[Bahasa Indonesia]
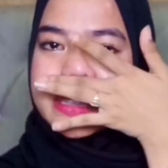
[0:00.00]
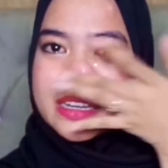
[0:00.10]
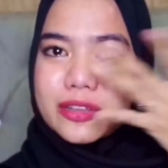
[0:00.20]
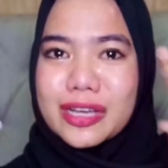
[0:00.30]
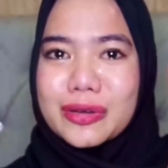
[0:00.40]

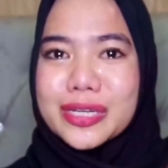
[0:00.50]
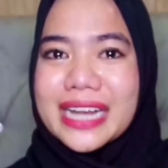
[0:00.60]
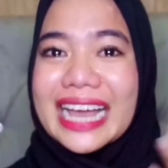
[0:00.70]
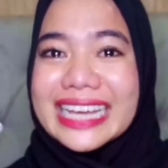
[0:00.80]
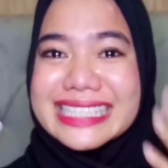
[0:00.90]
serius aku nih
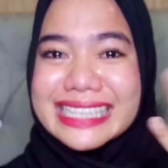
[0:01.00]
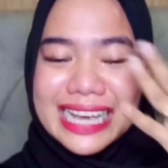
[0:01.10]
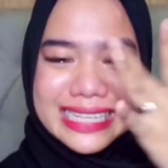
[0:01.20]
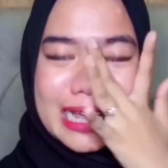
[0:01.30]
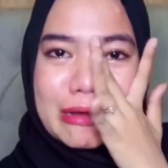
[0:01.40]
nangis
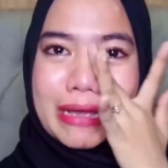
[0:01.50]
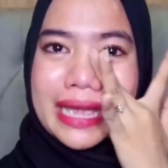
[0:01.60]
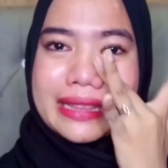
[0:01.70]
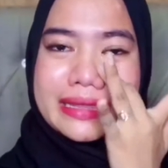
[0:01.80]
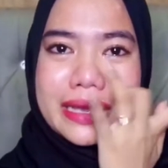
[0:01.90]
guys aku
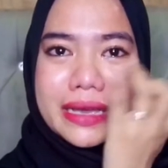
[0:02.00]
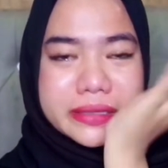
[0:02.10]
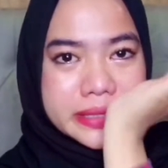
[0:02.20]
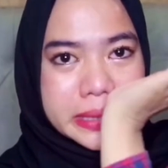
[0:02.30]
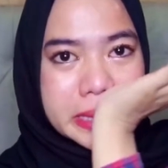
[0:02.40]
ingat dia
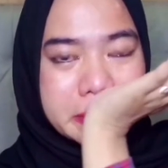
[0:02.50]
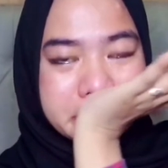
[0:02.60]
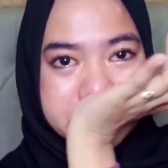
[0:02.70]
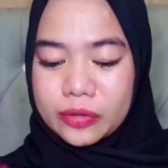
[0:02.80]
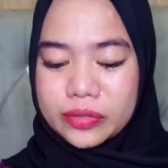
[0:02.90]
sedih
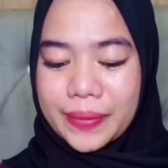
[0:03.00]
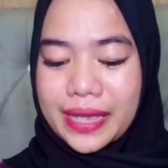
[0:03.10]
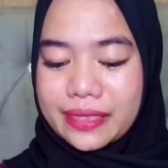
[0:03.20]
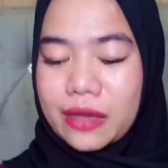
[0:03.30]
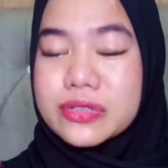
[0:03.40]
aku tapi
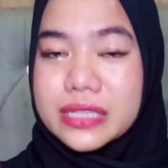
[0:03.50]
nggak tahu